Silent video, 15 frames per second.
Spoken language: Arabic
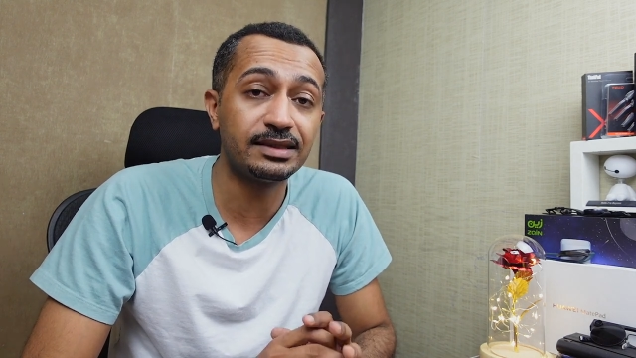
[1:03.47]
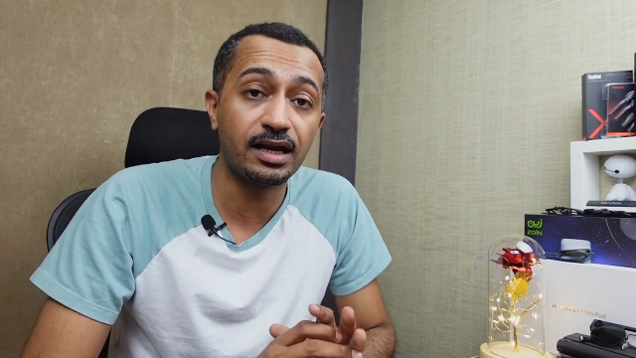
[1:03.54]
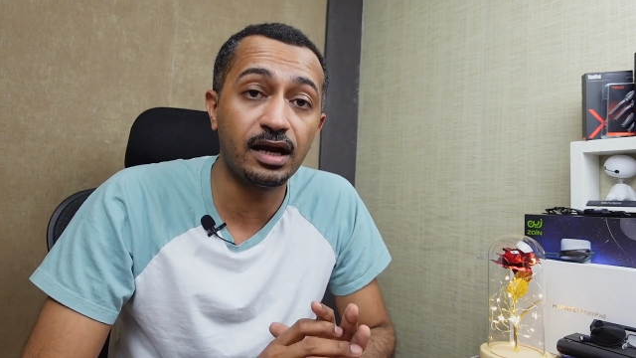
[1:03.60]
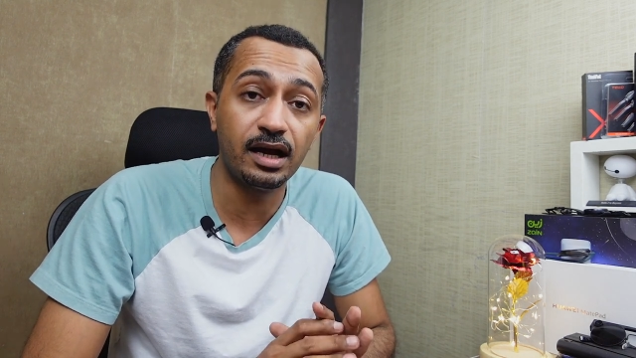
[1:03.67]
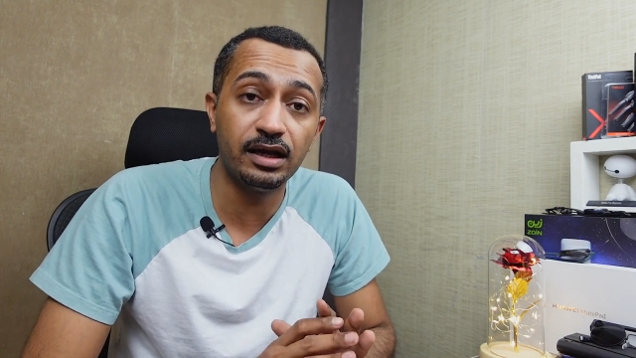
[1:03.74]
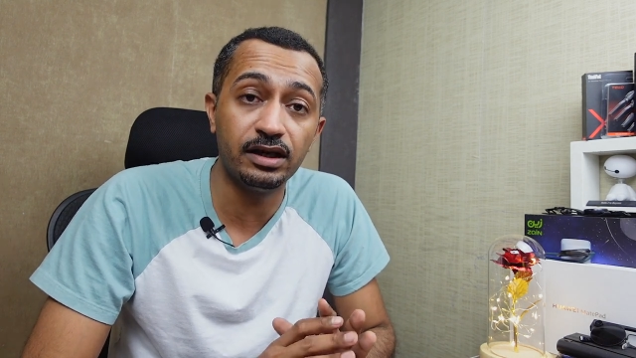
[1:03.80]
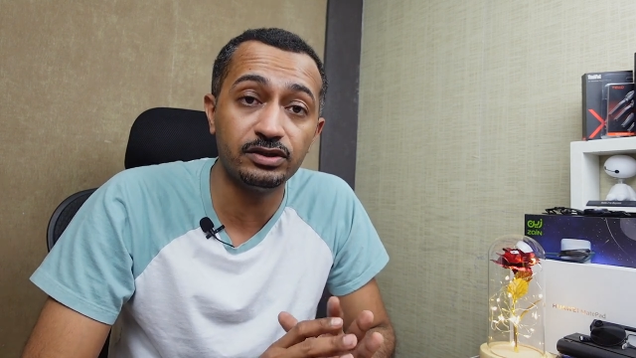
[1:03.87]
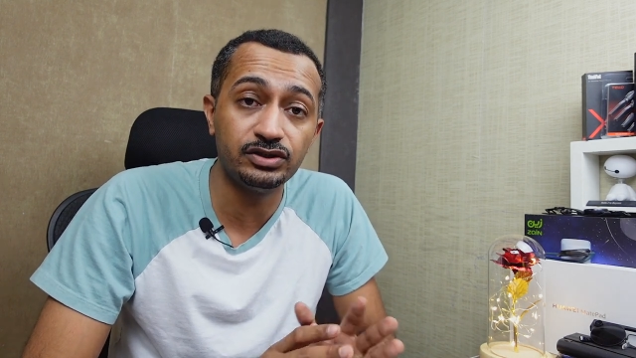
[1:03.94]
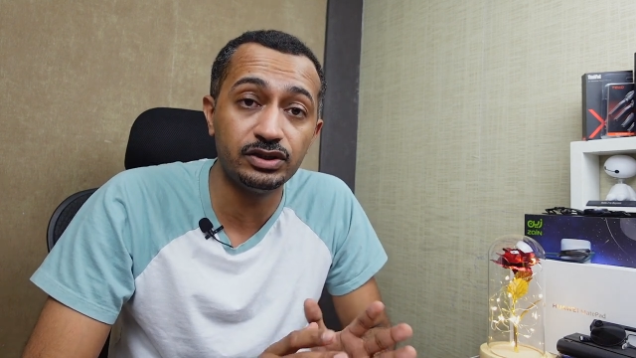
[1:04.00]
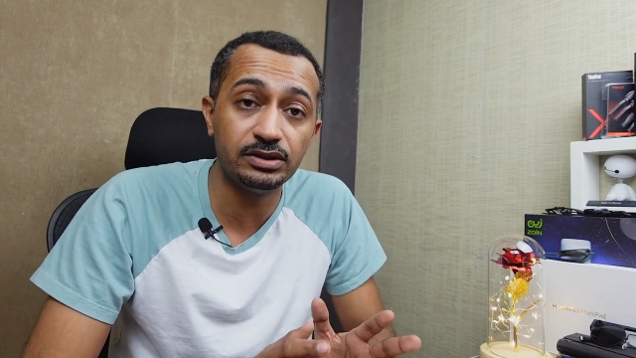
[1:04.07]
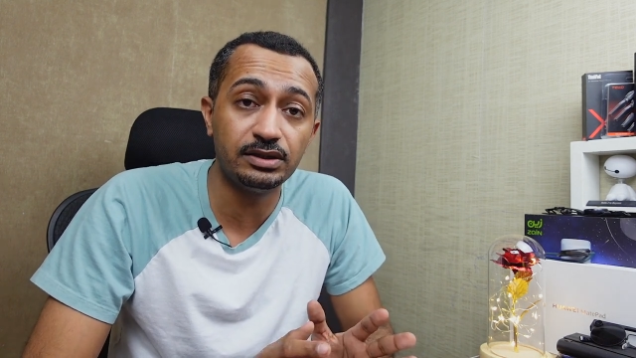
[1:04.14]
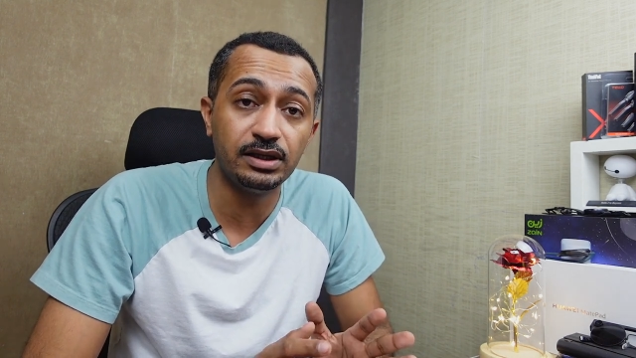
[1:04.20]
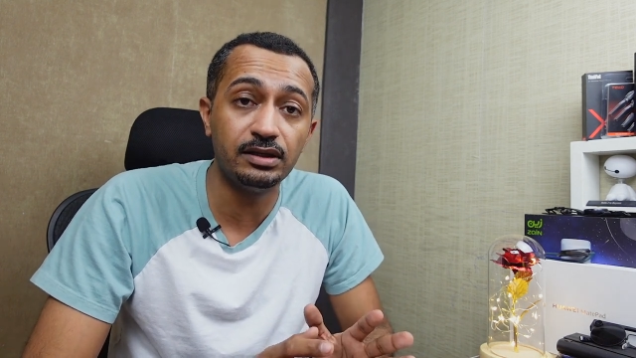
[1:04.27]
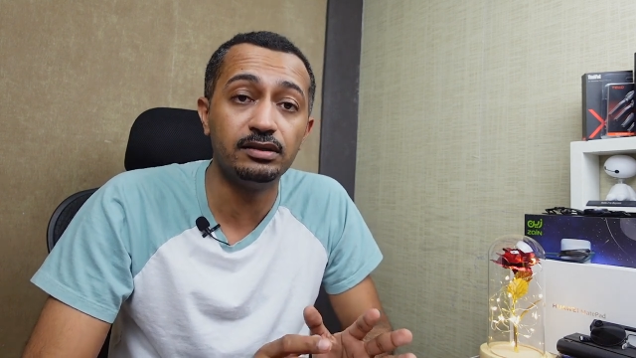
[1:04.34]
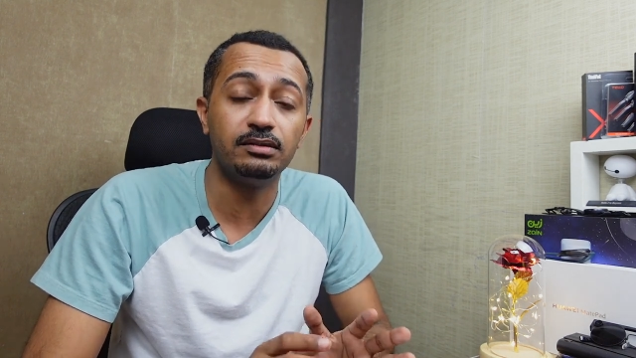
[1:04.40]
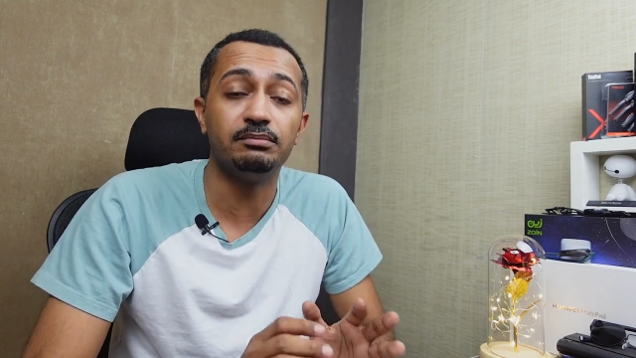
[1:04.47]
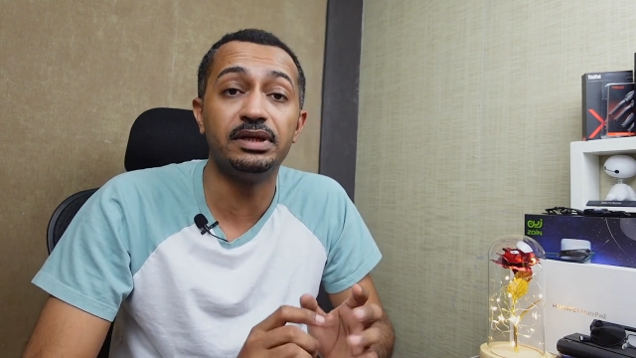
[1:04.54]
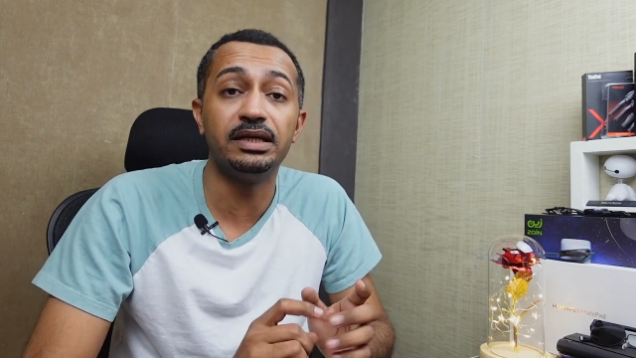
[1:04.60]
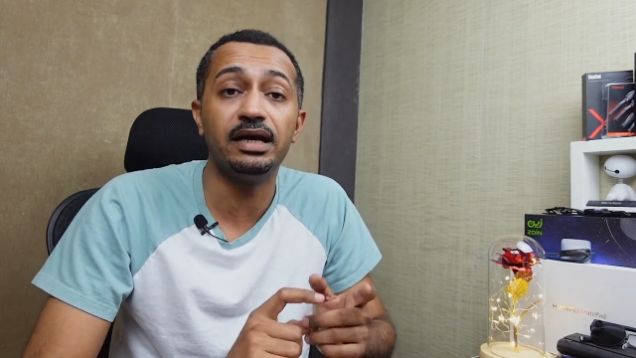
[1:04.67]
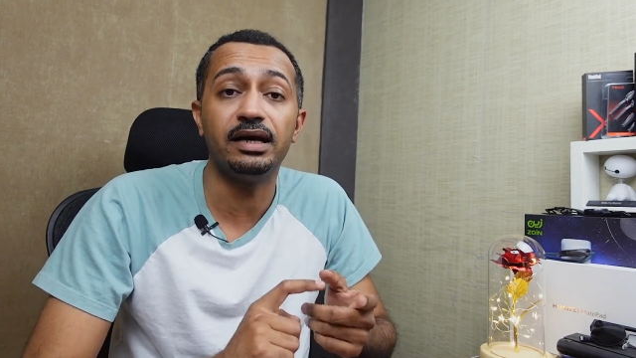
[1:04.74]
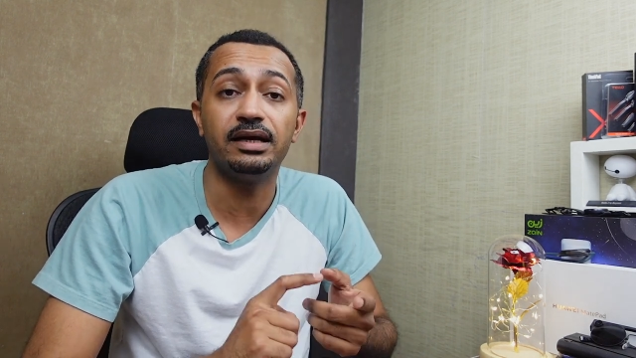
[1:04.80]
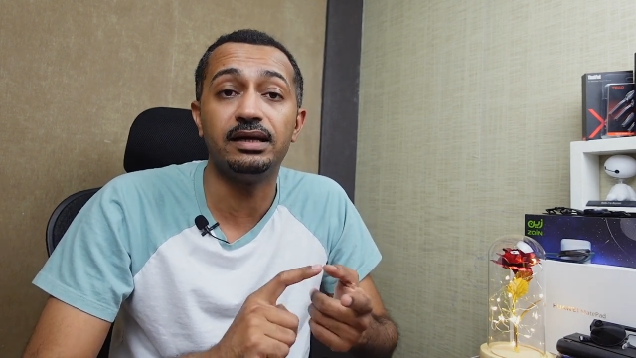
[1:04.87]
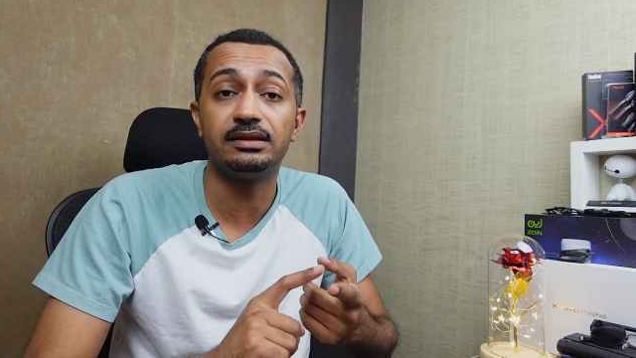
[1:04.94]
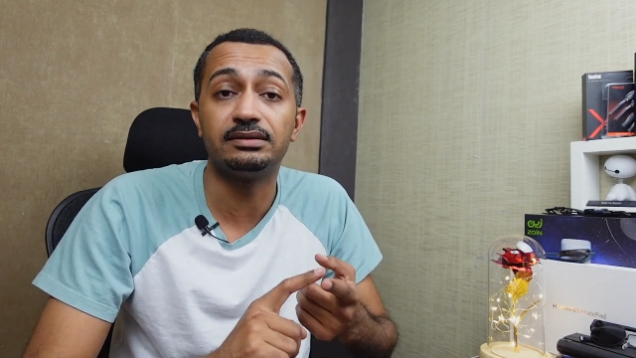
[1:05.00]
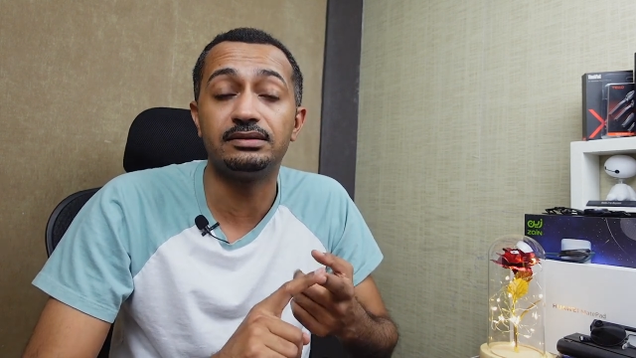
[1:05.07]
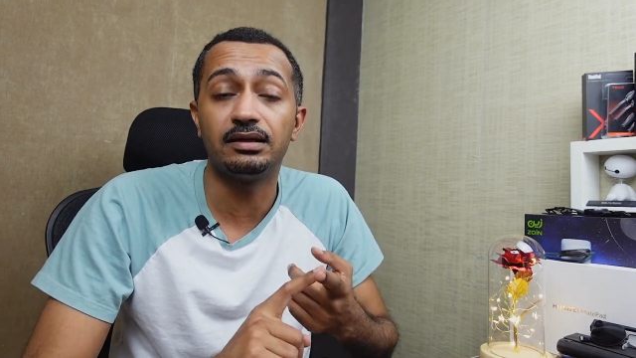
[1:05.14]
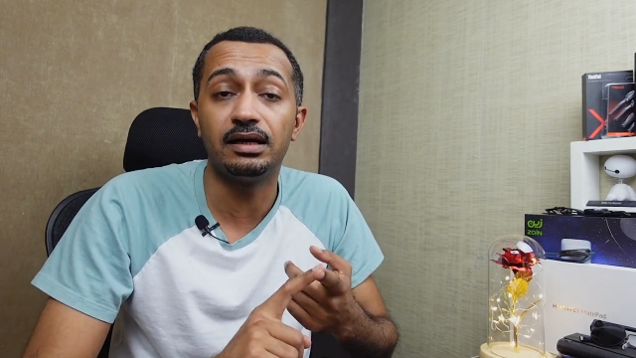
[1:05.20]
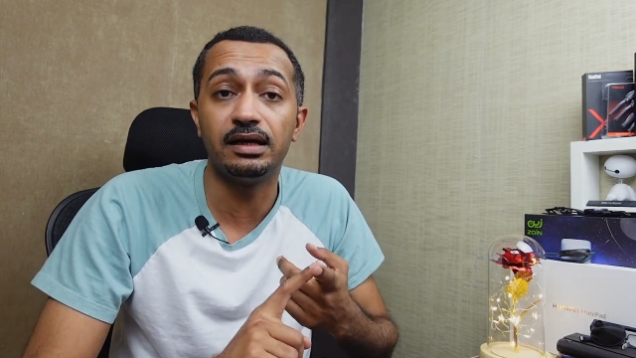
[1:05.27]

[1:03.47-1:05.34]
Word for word: رائع جدا من ناحية